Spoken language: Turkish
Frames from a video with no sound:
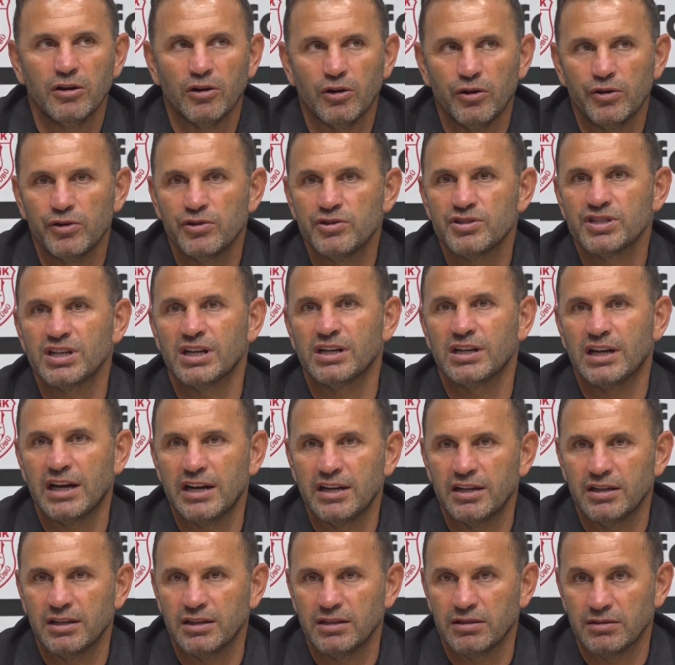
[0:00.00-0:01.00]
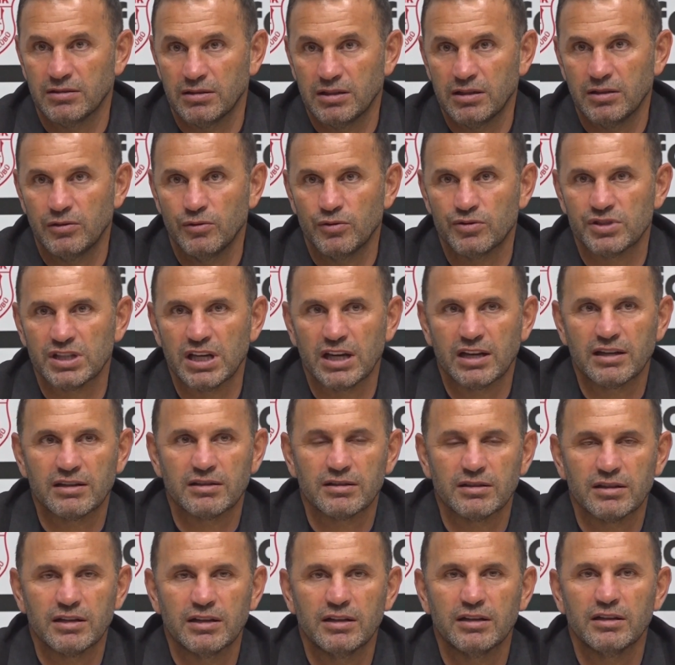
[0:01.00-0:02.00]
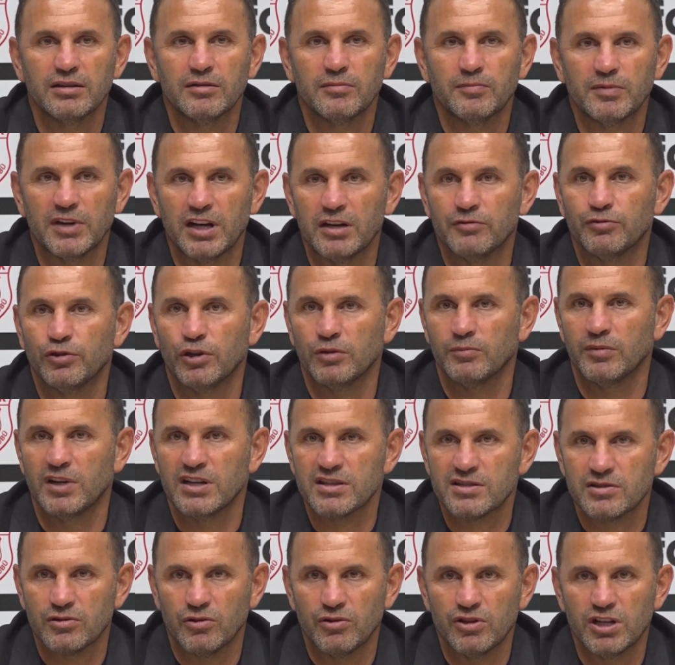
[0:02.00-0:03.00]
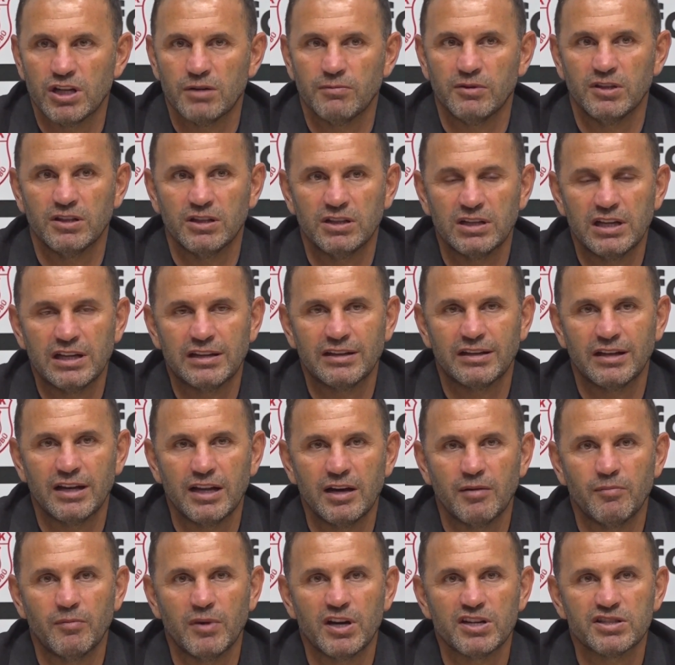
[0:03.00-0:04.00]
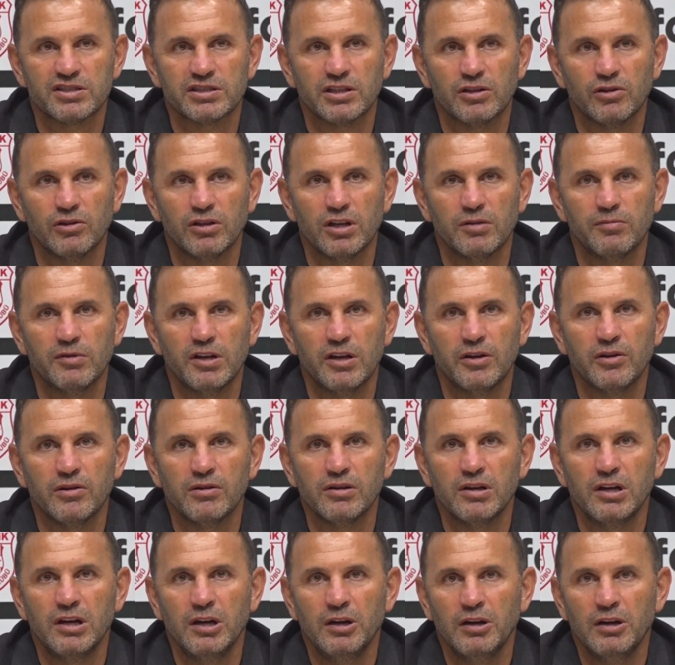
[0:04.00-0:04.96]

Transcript: oyuncudan aynı e, yüksek performansta oynamalarını etkileyen maçlar olabiliyor.